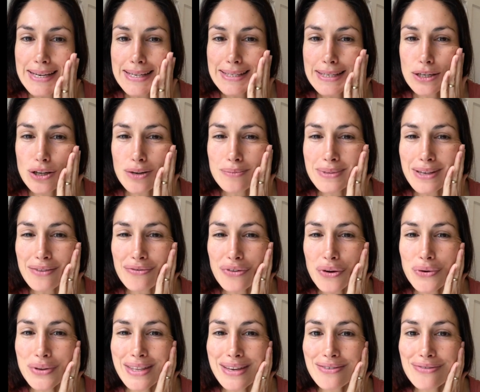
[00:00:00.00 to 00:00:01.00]
C'est comme ça fait
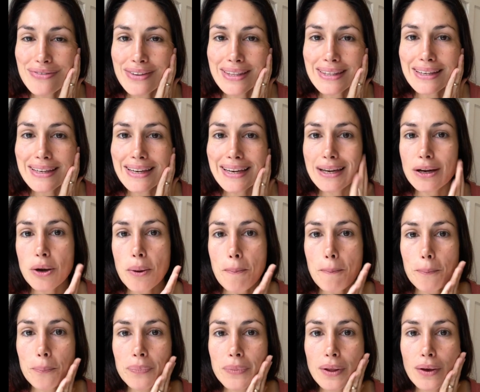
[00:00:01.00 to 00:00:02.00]
un effet très
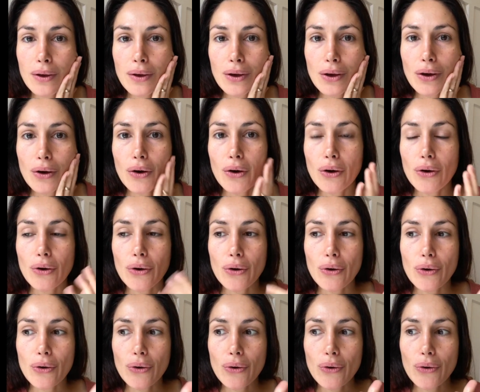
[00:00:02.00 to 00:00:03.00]
comme
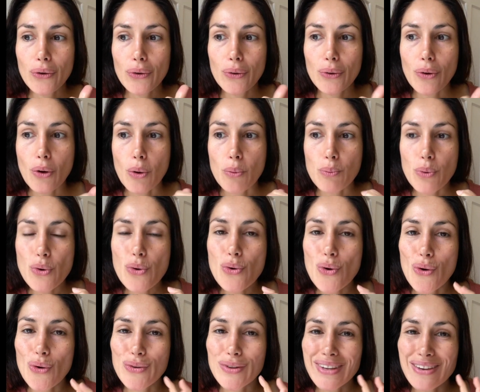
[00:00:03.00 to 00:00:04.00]
euh, un peu
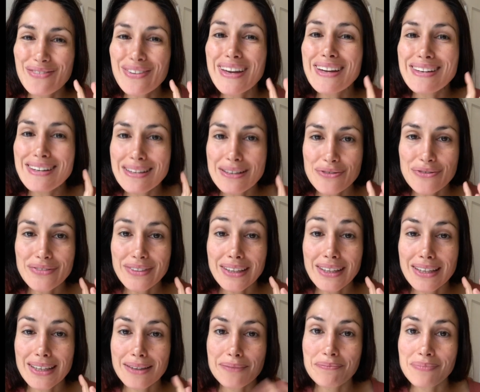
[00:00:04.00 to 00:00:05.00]
un effet
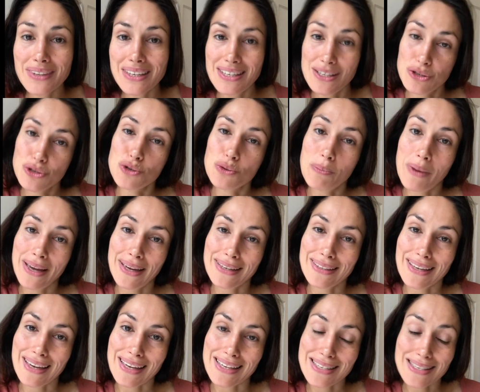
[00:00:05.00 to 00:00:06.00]
lifting qui est super
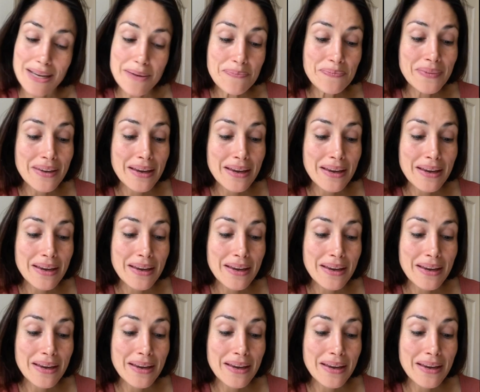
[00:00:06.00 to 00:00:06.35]
intéressant.